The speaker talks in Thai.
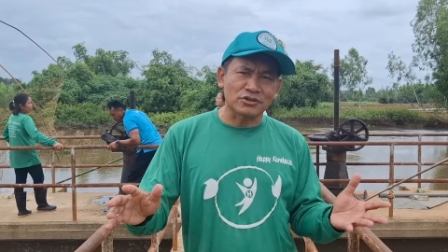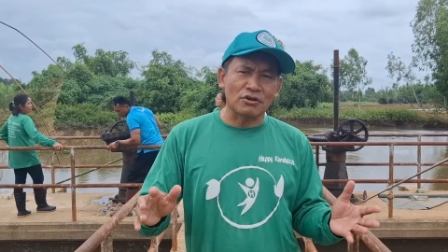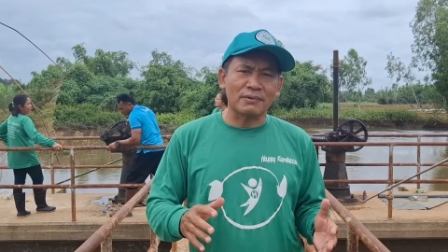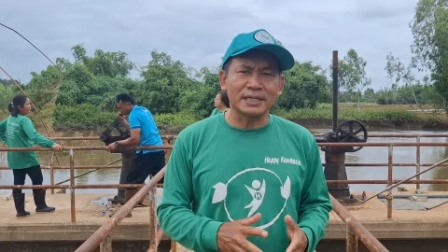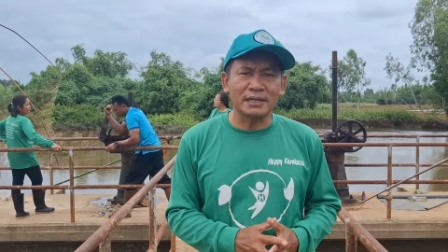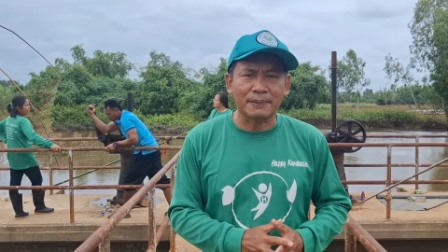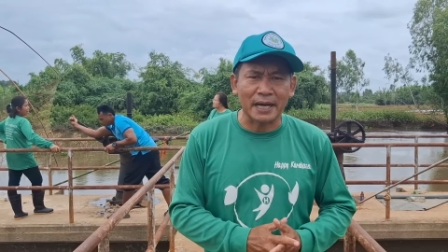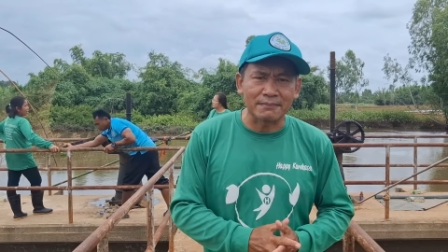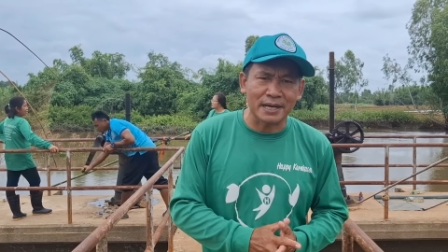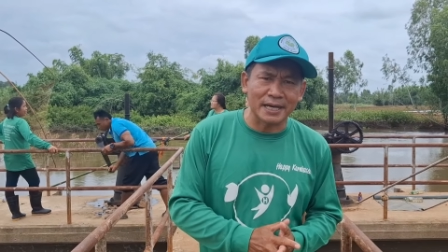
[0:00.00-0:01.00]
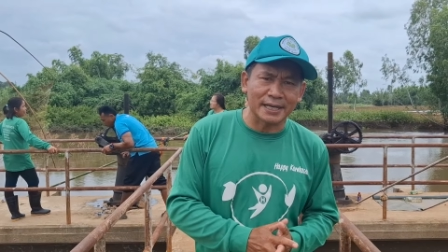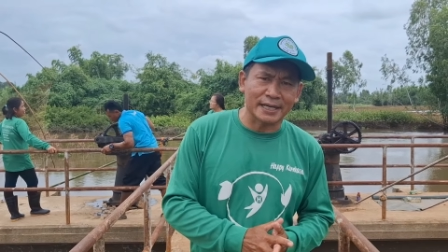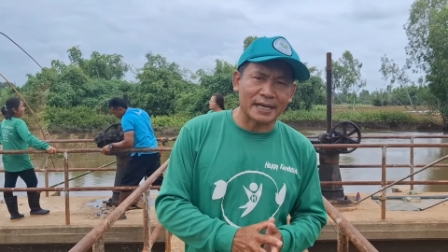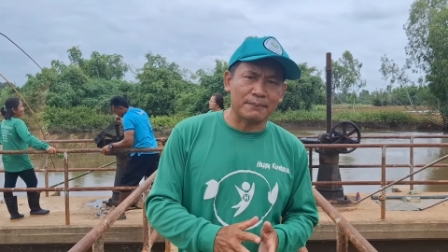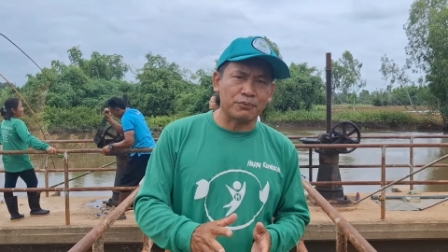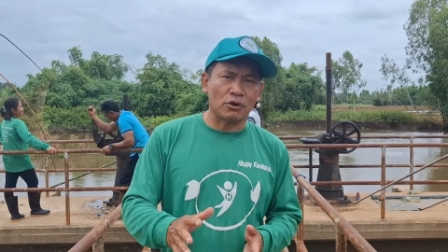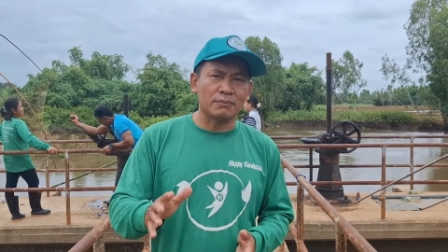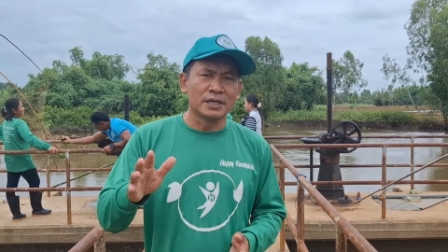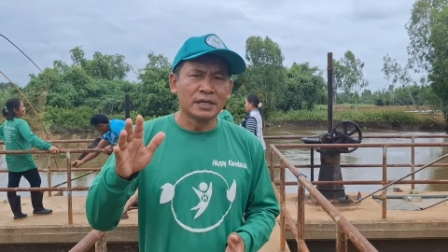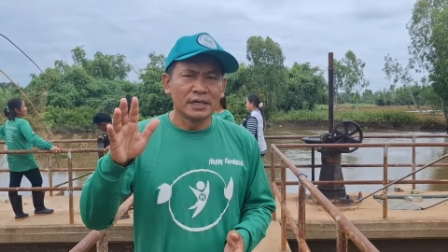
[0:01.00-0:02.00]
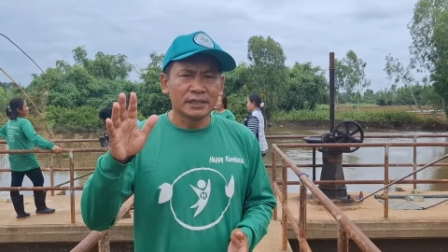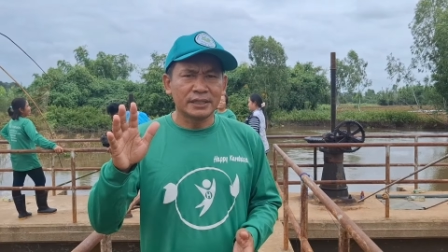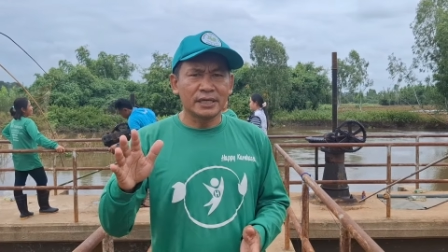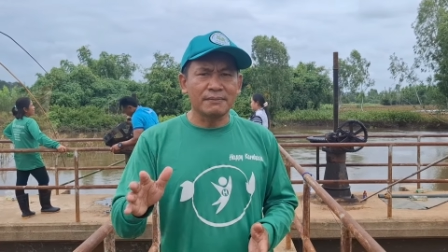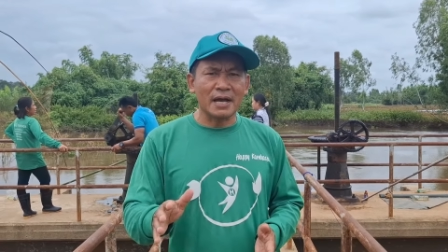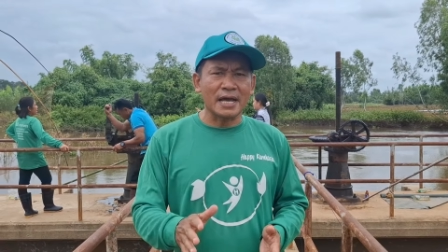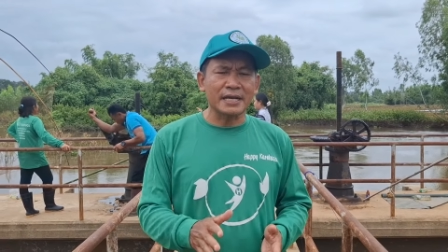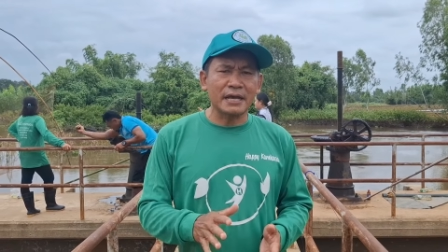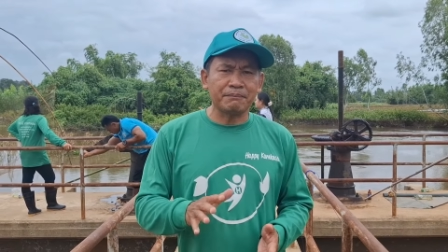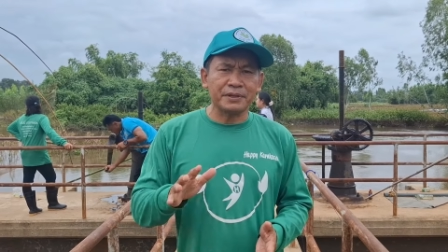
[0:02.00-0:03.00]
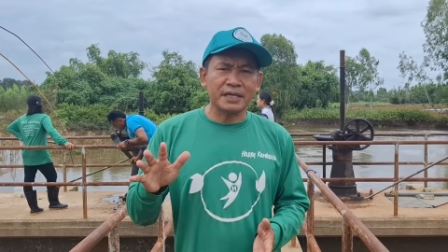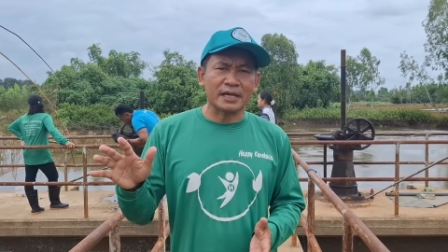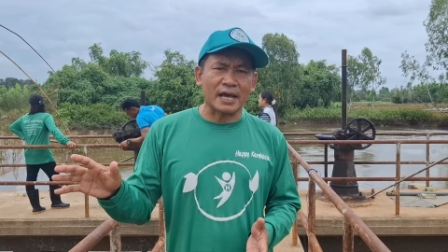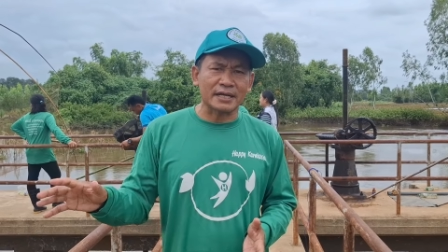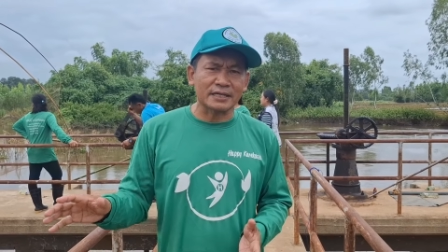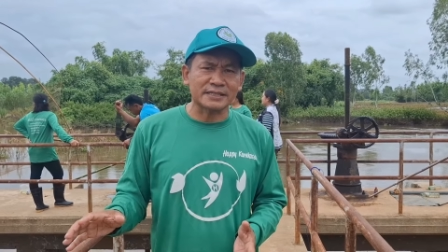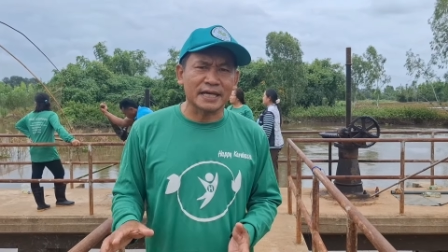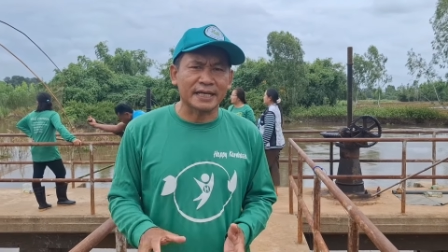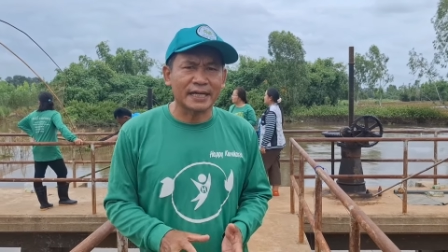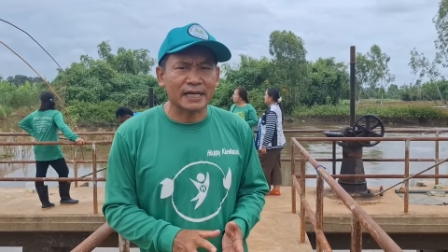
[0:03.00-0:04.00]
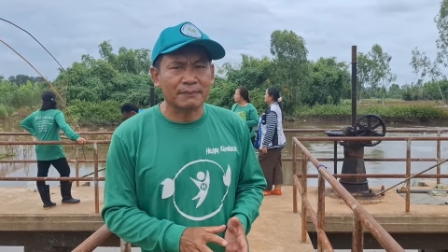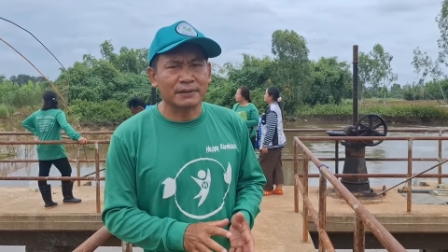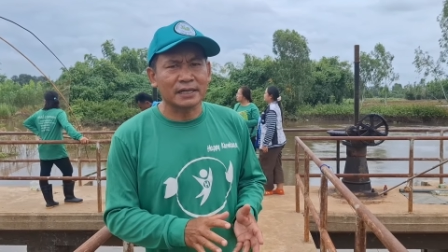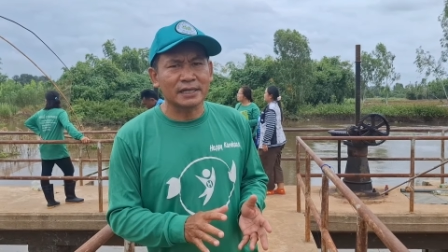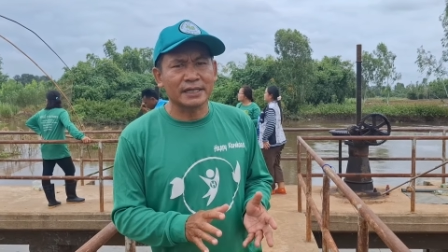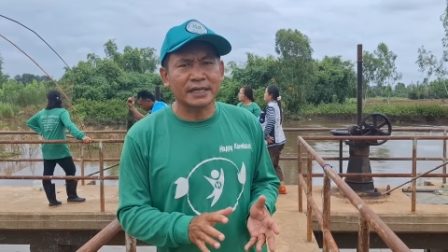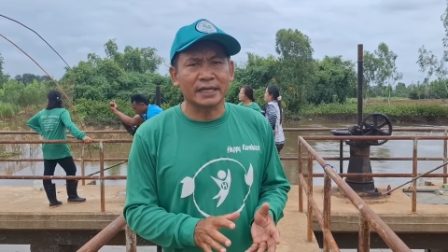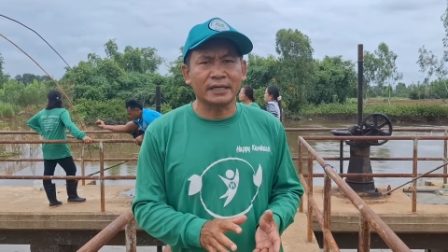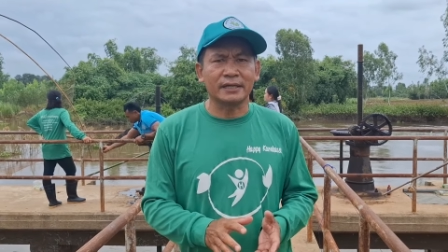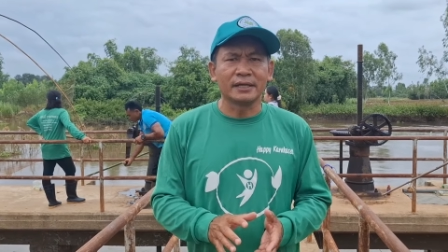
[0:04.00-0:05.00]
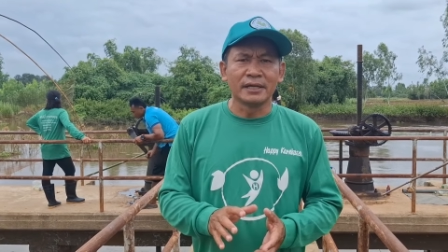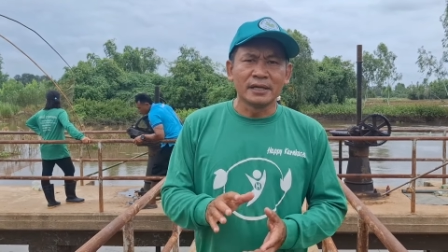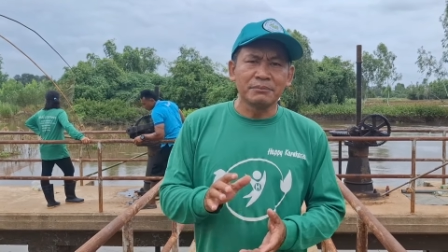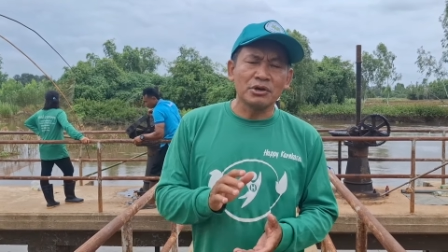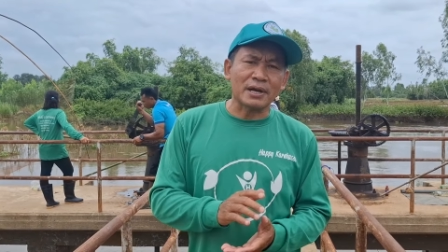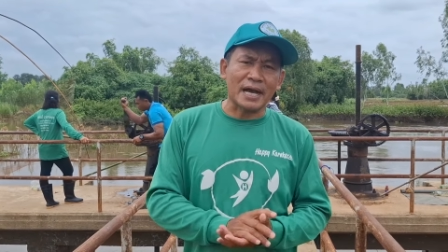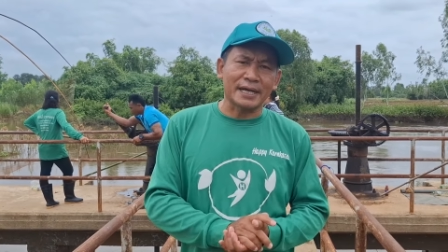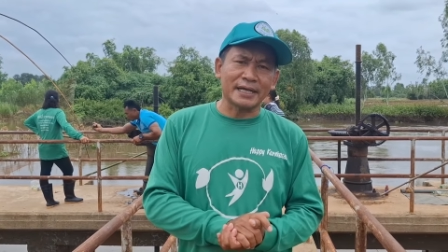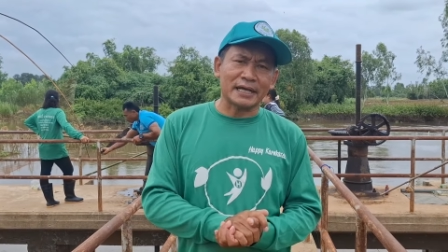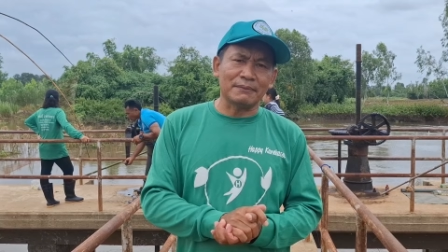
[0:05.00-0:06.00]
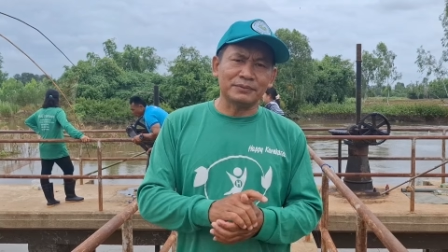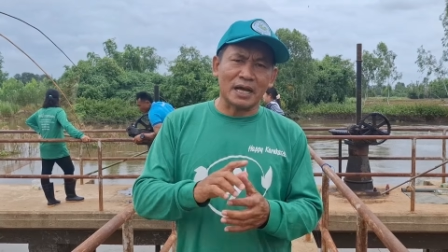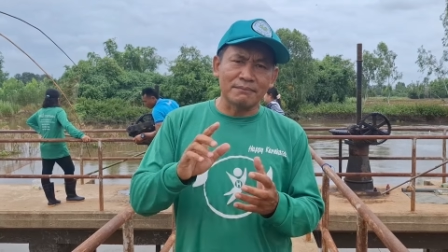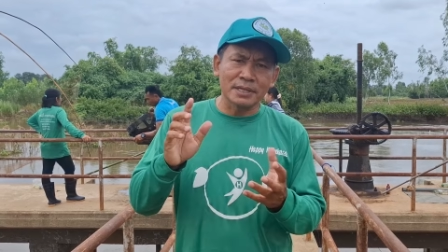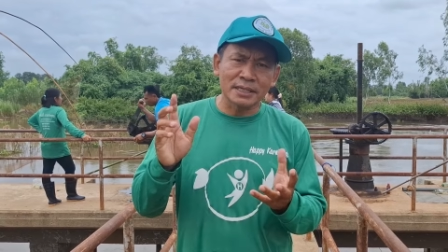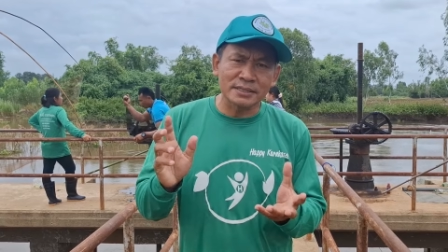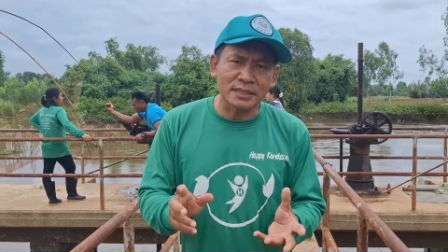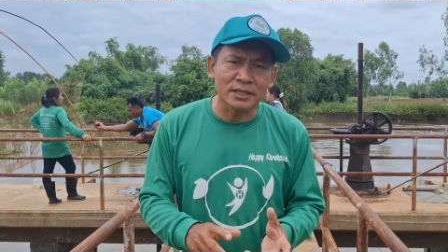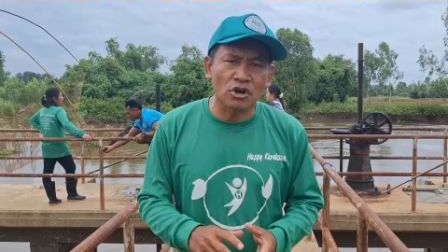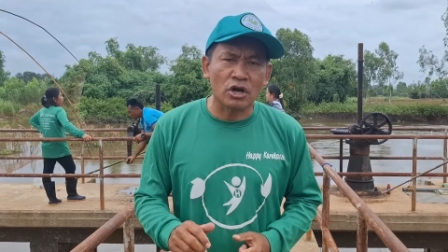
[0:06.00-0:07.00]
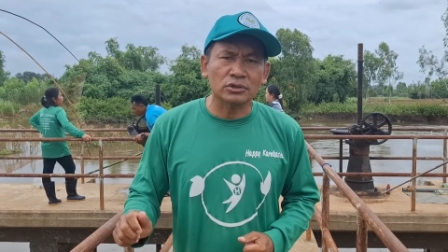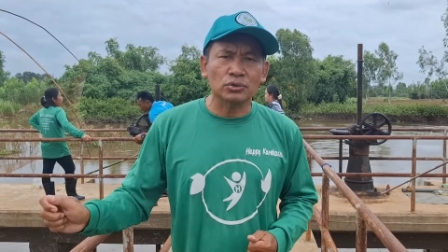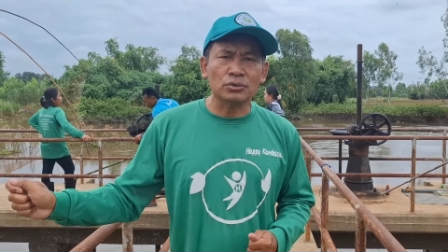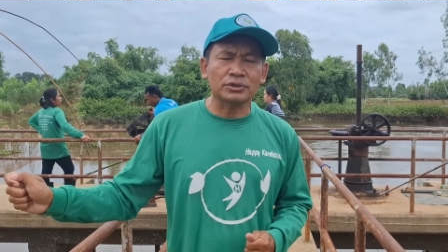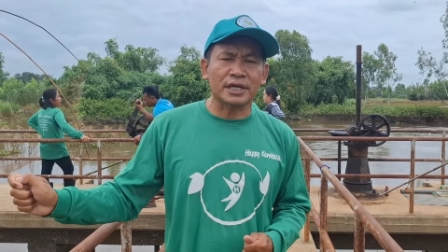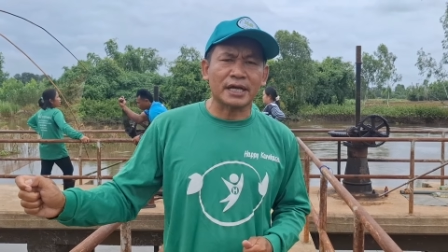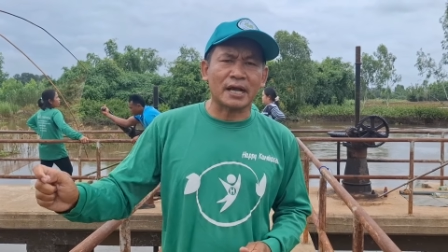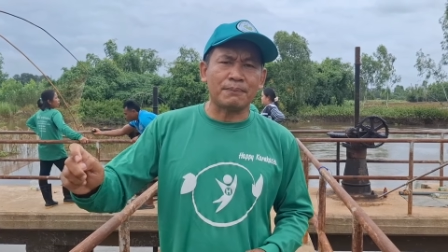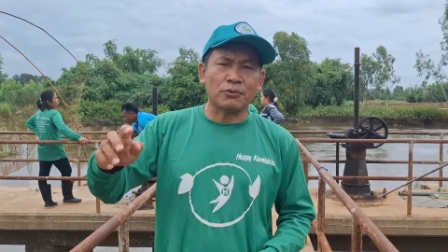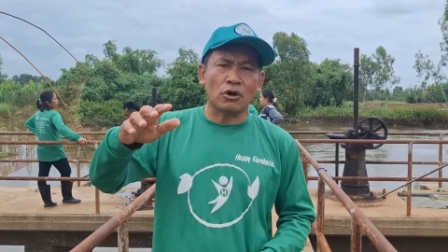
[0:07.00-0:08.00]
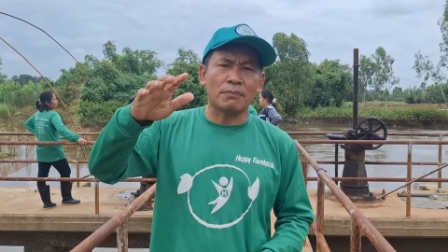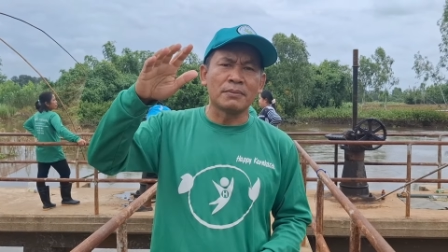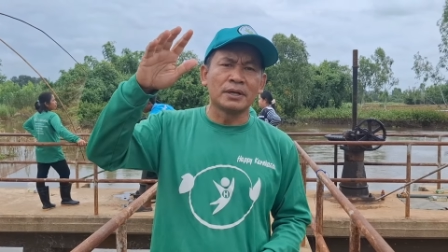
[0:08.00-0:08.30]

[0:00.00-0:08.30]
2 วันที่ผ่านมานะครับ ผมทีมงานแฮปปี้การเกษตรนะครับ ก็เลยได้มีโอกาสนะครับทำหนังสือร้องทุกข์นะครับ ผม